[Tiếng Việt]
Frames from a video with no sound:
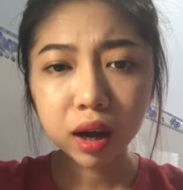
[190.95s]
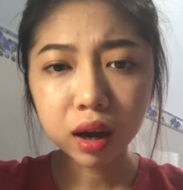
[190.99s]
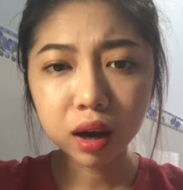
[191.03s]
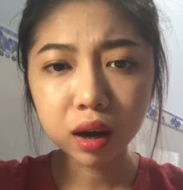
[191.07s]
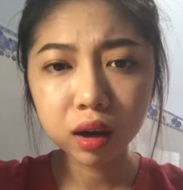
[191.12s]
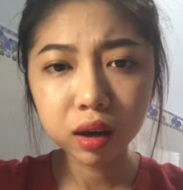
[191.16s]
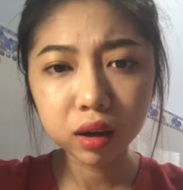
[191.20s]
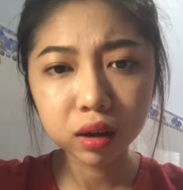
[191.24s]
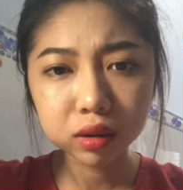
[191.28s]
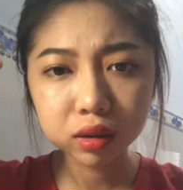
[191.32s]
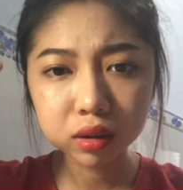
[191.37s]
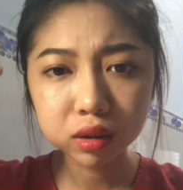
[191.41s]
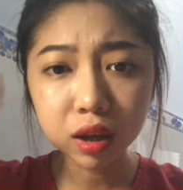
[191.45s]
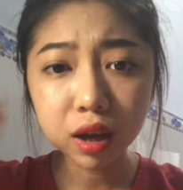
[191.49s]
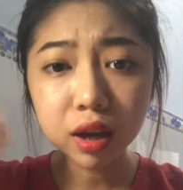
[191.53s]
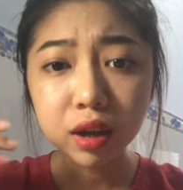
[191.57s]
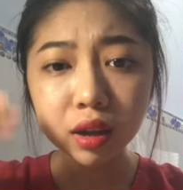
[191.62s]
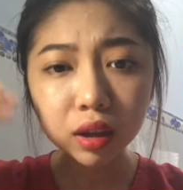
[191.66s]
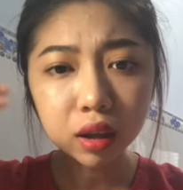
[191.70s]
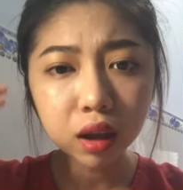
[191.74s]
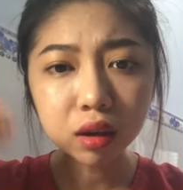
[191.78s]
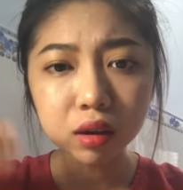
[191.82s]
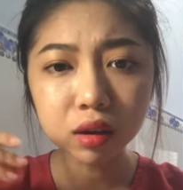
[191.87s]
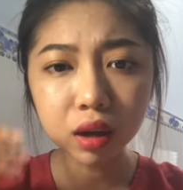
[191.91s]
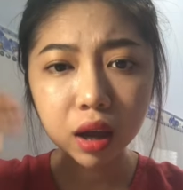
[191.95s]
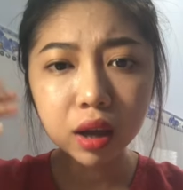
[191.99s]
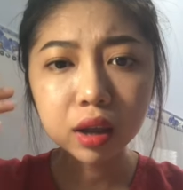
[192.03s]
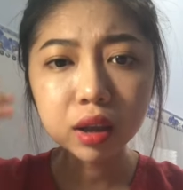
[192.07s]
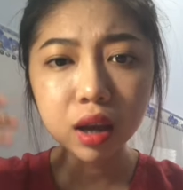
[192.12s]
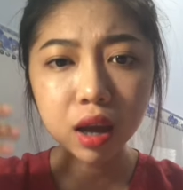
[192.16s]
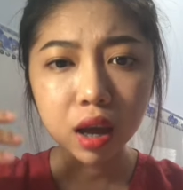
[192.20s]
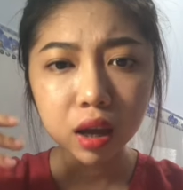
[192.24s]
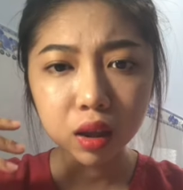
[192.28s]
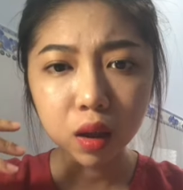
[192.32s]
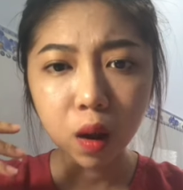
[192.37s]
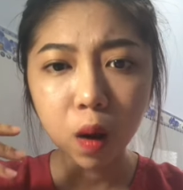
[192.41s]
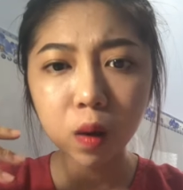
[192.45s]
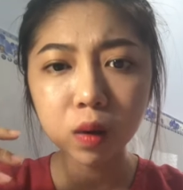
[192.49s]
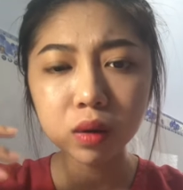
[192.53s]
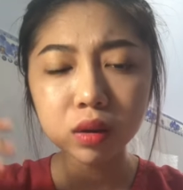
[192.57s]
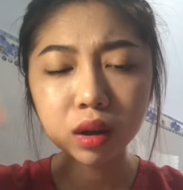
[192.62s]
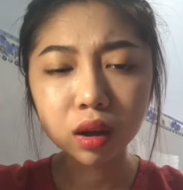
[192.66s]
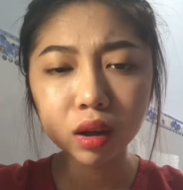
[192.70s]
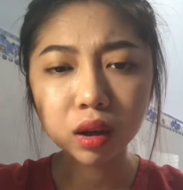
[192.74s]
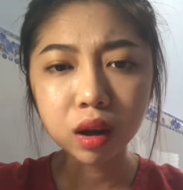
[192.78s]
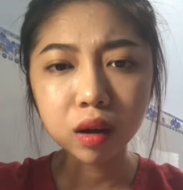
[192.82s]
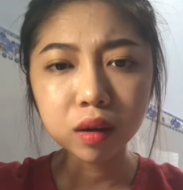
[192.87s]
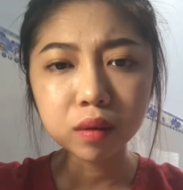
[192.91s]
uh, thiên từ thiên nhiên thôi
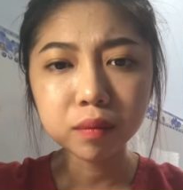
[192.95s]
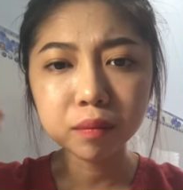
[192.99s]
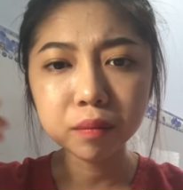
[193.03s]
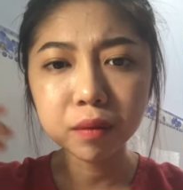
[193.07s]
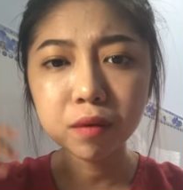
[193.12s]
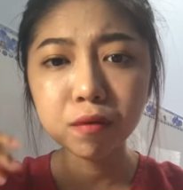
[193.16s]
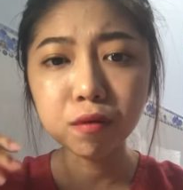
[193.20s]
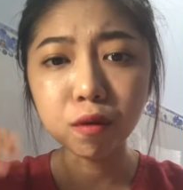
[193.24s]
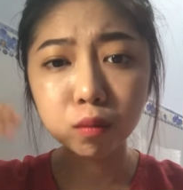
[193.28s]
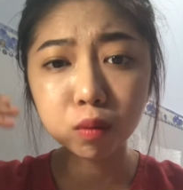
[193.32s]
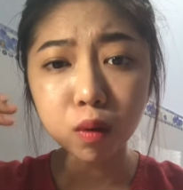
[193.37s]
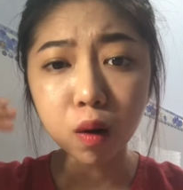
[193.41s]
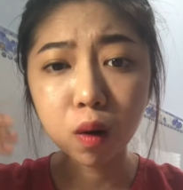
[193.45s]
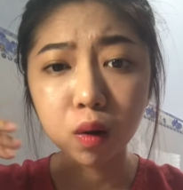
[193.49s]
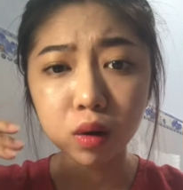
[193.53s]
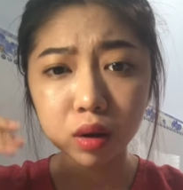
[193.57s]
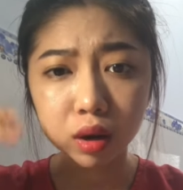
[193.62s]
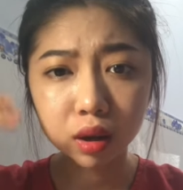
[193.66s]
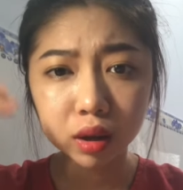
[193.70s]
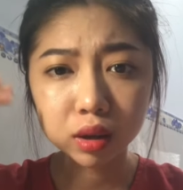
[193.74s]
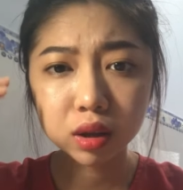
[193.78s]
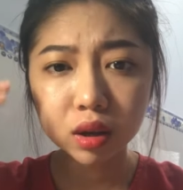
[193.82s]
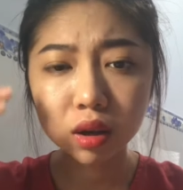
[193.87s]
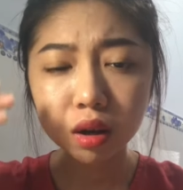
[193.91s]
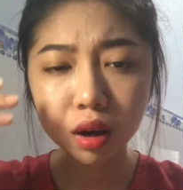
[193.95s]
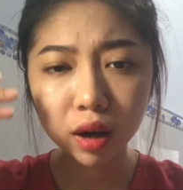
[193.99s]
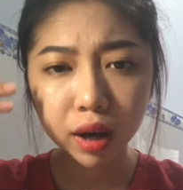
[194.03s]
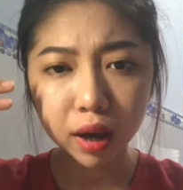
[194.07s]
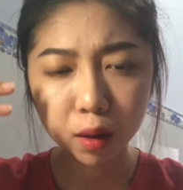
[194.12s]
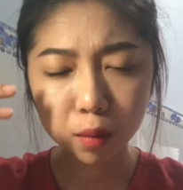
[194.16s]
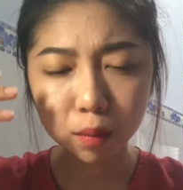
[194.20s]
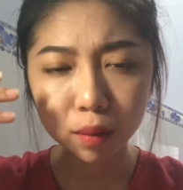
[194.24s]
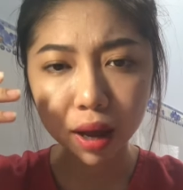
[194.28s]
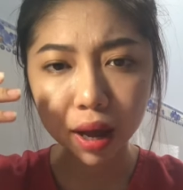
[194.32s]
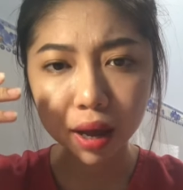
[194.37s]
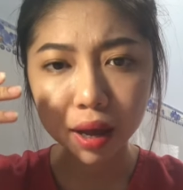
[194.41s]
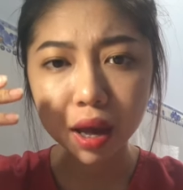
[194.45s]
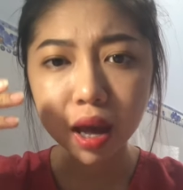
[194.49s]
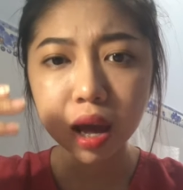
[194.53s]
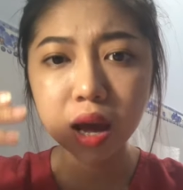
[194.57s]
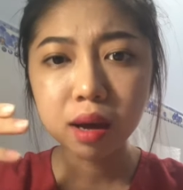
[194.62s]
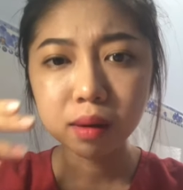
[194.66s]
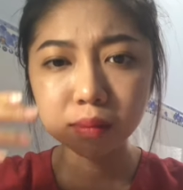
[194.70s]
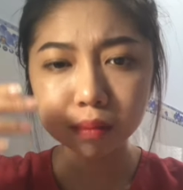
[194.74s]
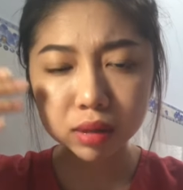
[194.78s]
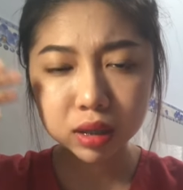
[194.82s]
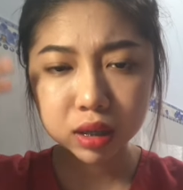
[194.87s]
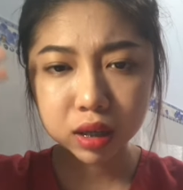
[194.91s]
thì nó mới phục hồi lại như ngày hôm nay
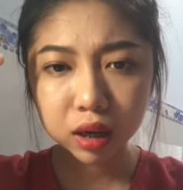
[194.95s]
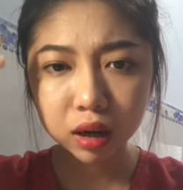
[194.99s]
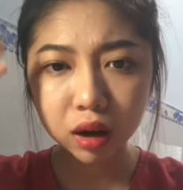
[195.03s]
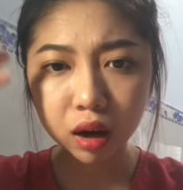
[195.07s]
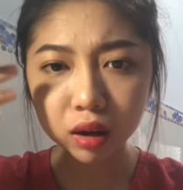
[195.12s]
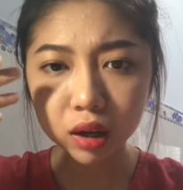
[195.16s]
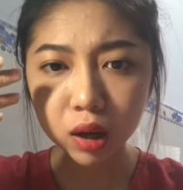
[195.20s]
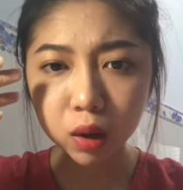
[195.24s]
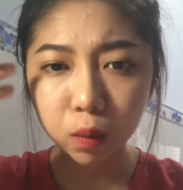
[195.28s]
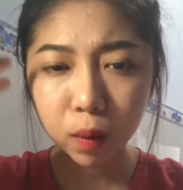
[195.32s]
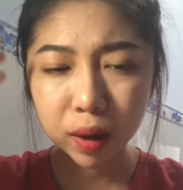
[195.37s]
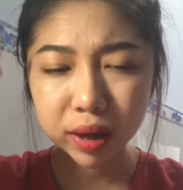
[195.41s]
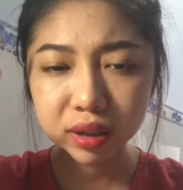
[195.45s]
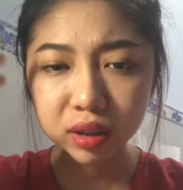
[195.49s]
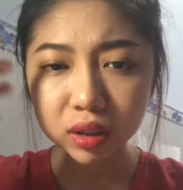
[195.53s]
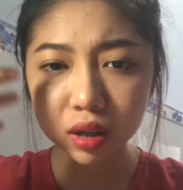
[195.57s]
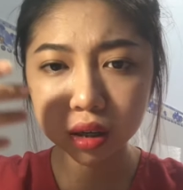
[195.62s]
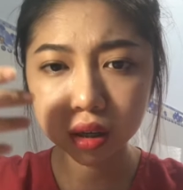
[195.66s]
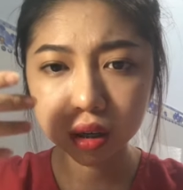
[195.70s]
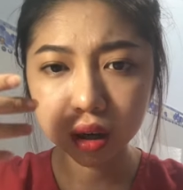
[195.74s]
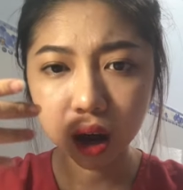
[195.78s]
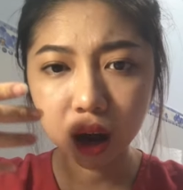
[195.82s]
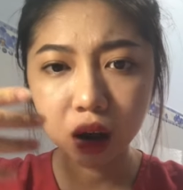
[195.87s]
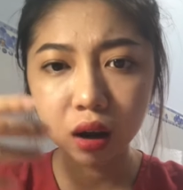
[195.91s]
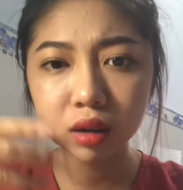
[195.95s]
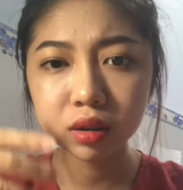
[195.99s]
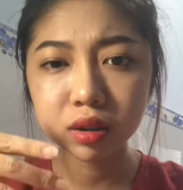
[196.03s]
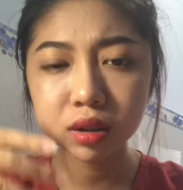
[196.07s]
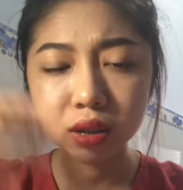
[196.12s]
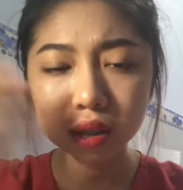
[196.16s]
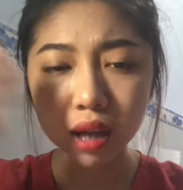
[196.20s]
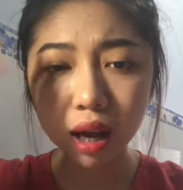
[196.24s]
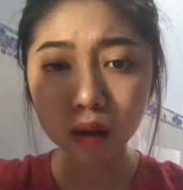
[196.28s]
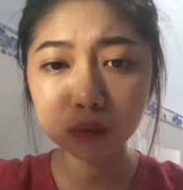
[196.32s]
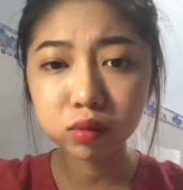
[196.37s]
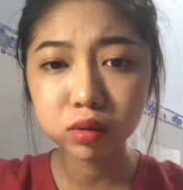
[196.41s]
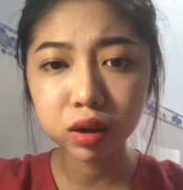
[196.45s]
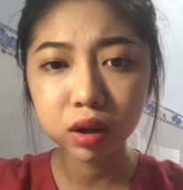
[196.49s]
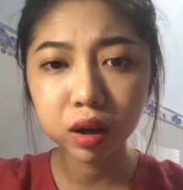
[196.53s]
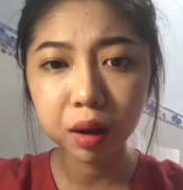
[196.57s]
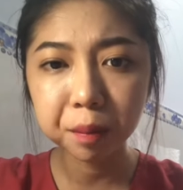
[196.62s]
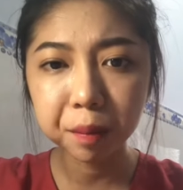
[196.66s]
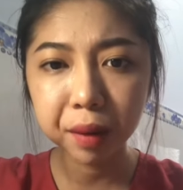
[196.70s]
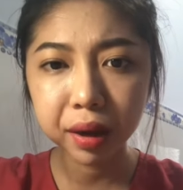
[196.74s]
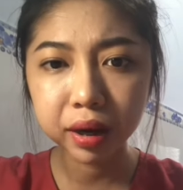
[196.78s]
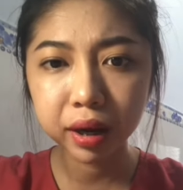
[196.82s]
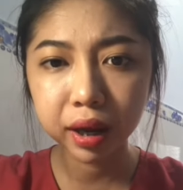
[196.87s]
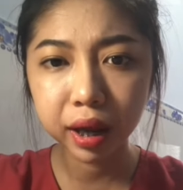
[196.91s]
mình sẽ nói cái quá trình đó sau cho
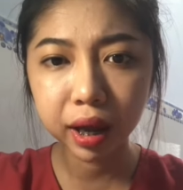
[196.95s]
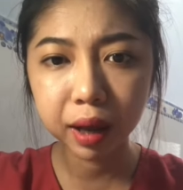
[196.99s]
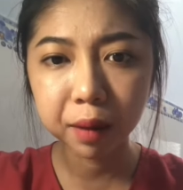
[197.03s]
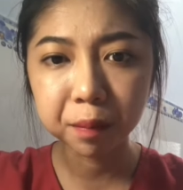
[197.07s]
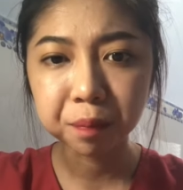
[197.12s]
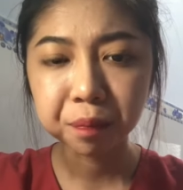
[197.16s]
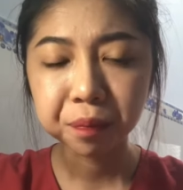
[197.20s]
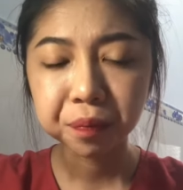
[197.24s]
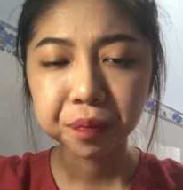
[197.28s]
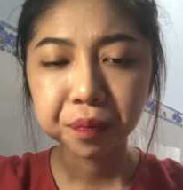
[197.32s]
các bạn nghe